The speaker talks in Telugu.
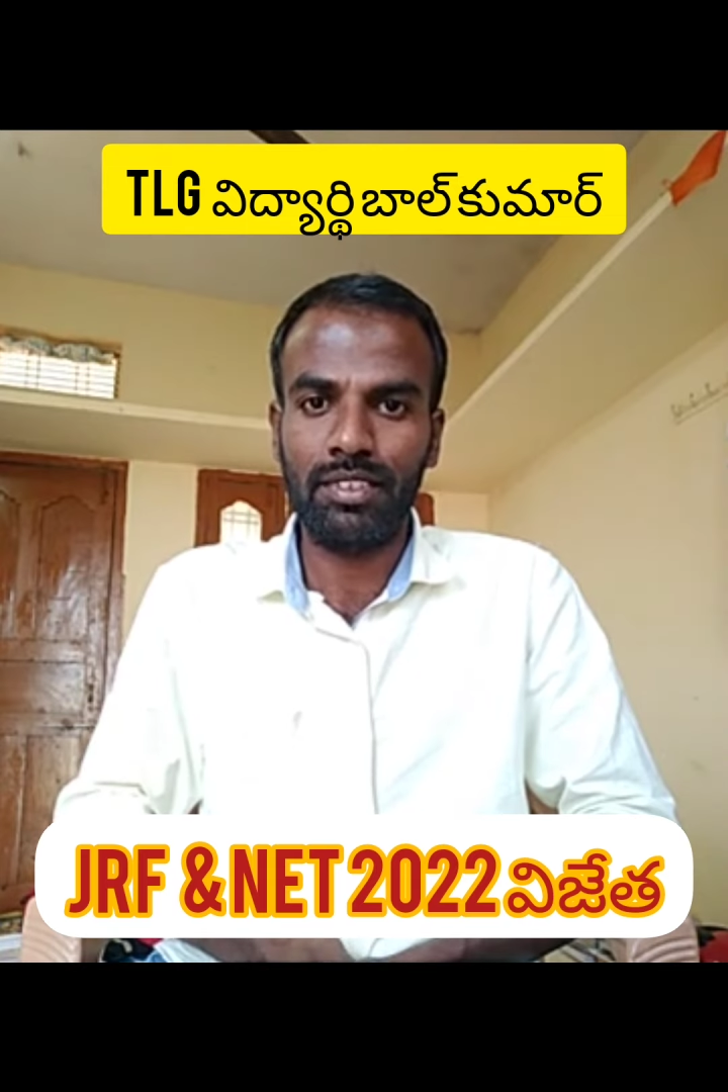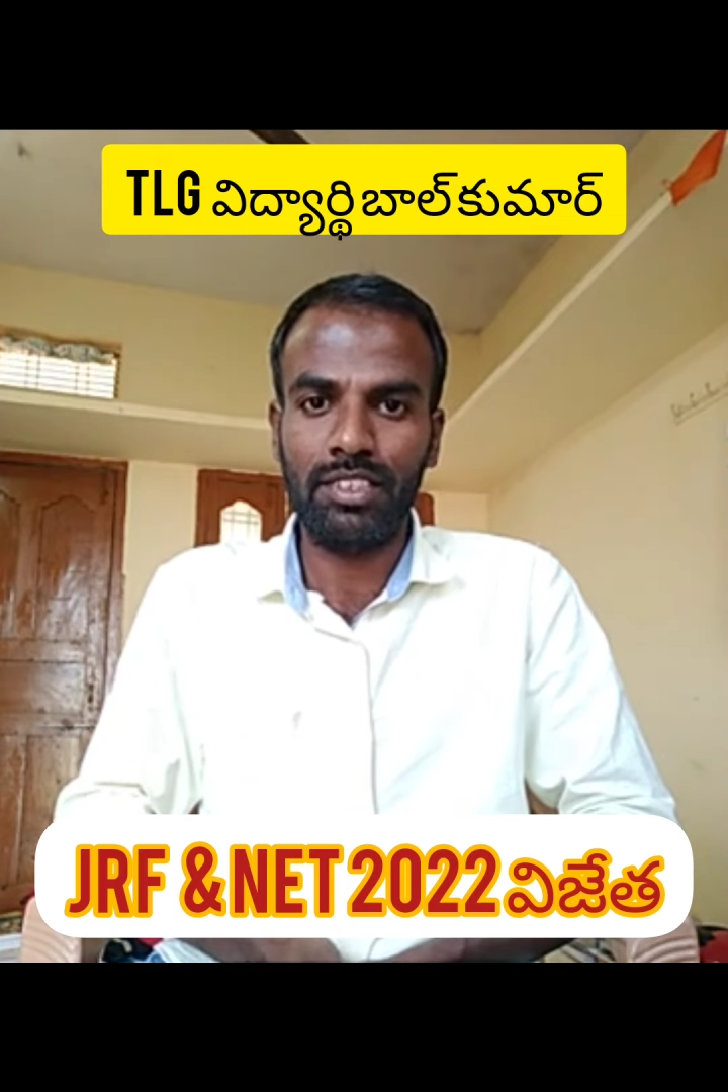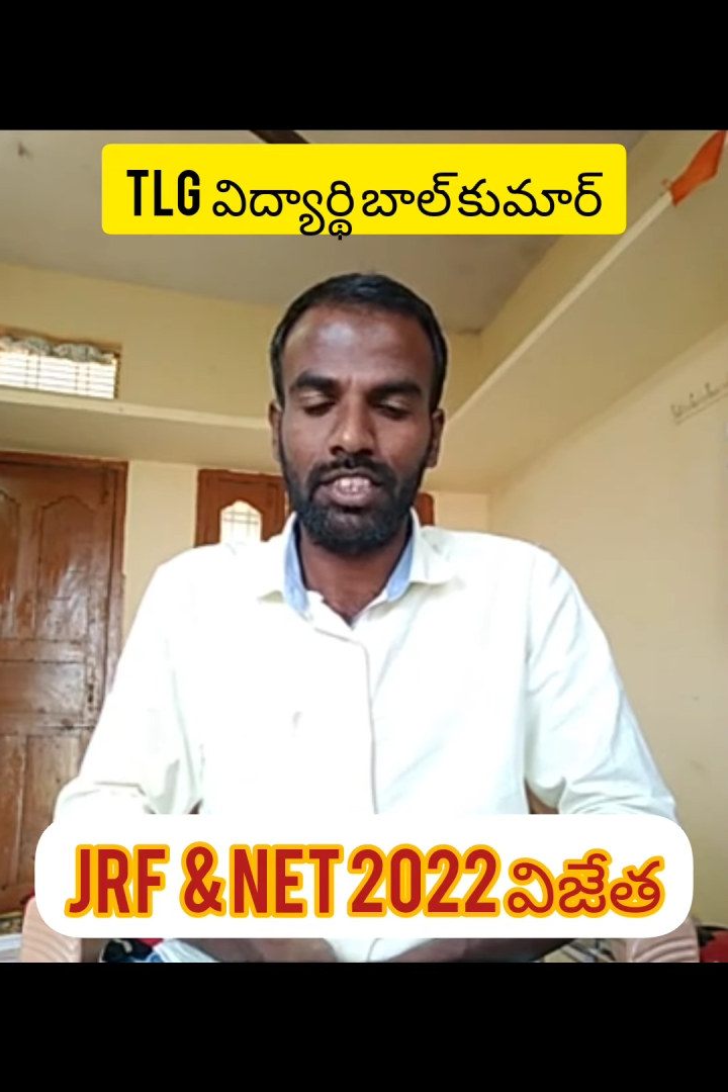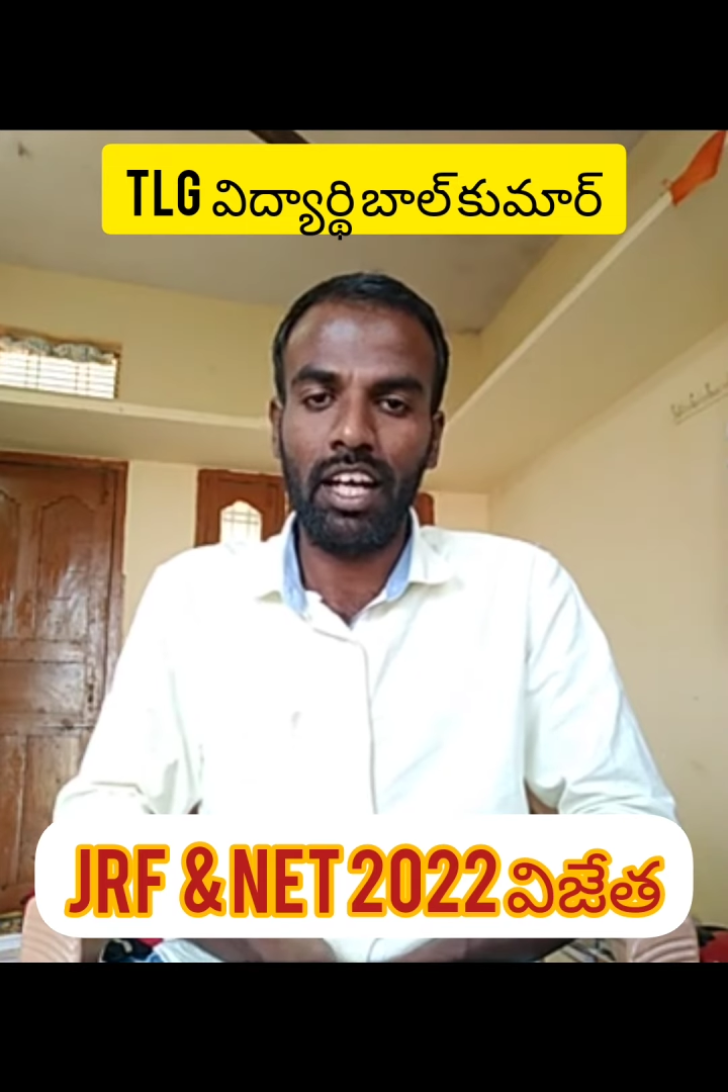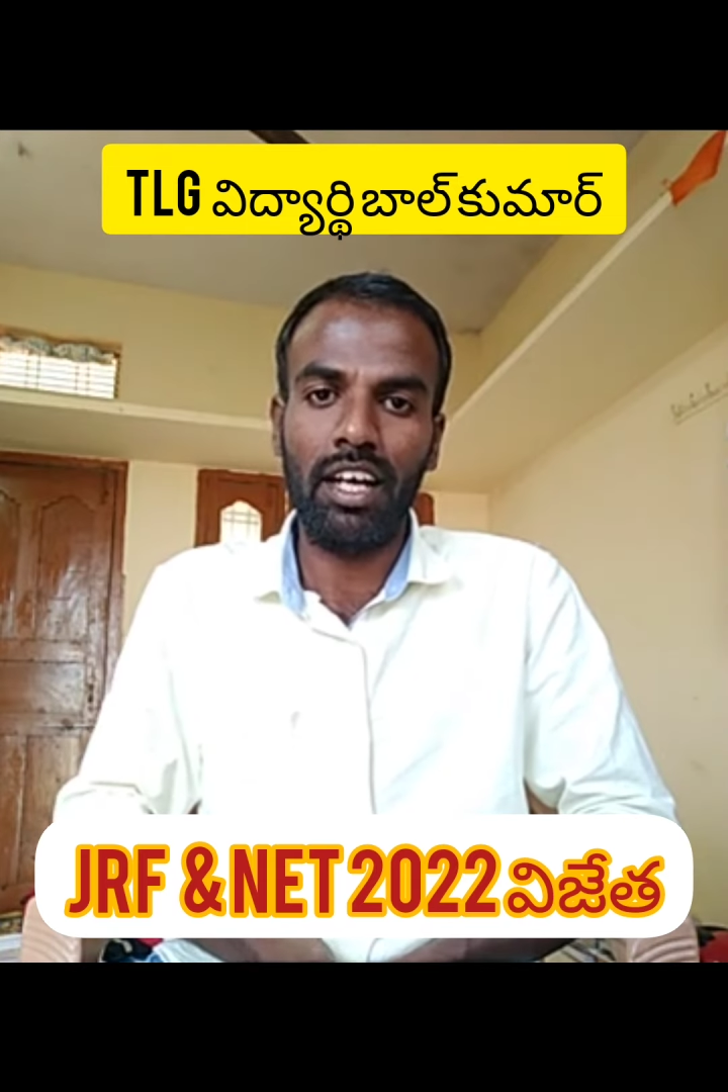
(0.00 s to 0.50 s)

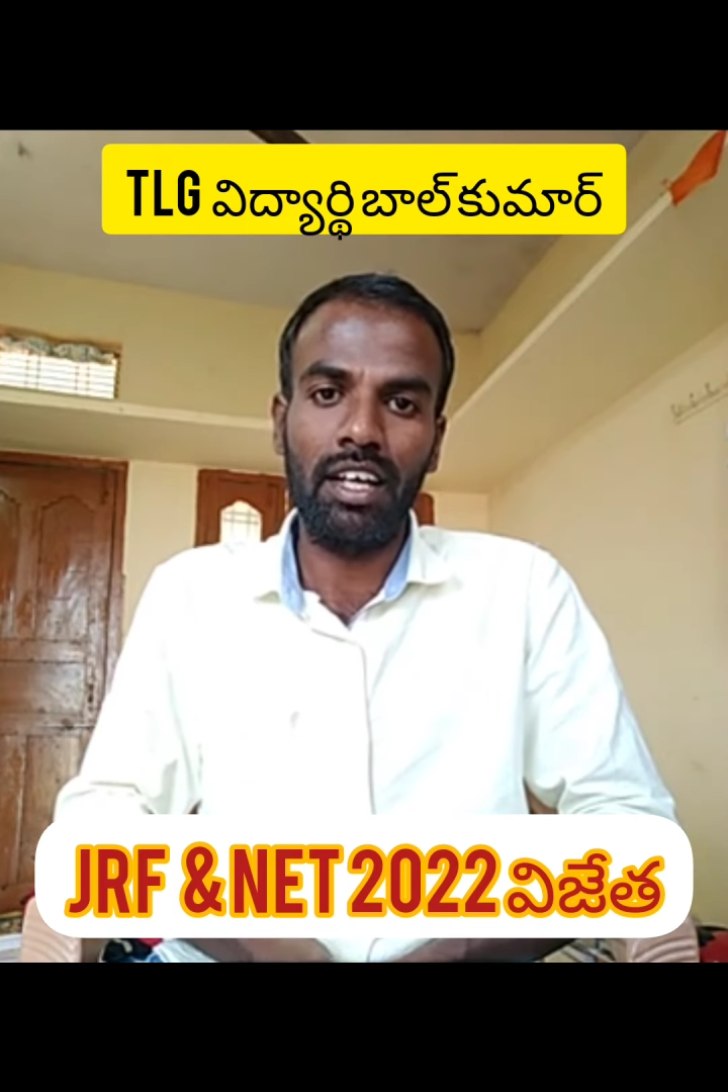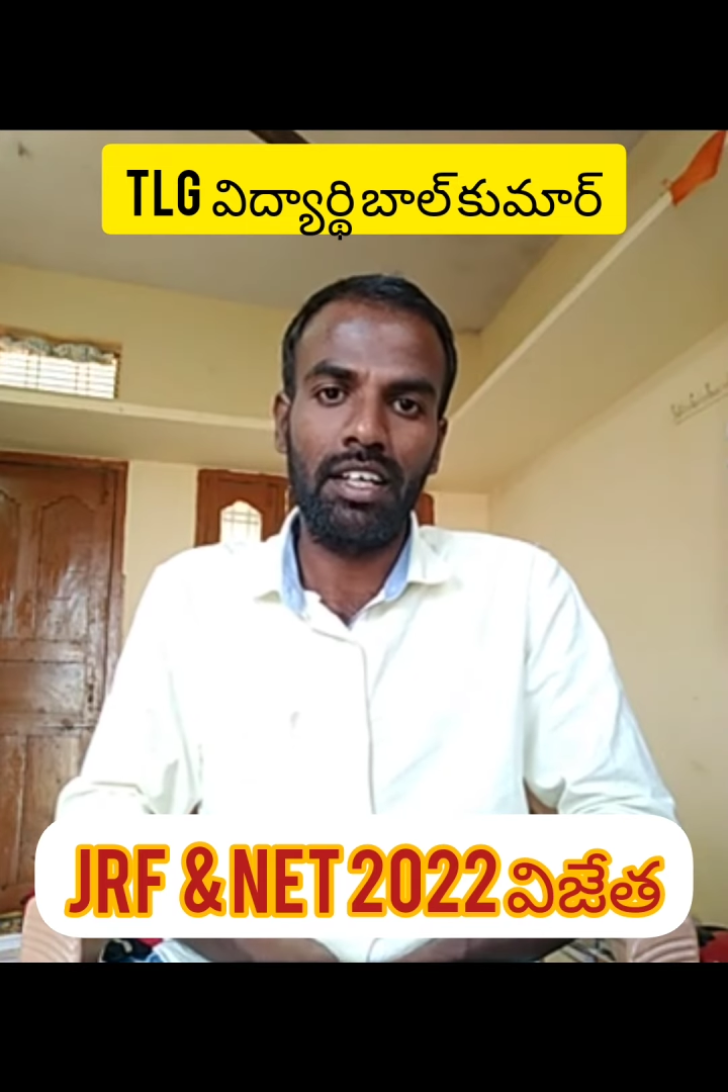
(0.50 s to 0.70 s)
చాలా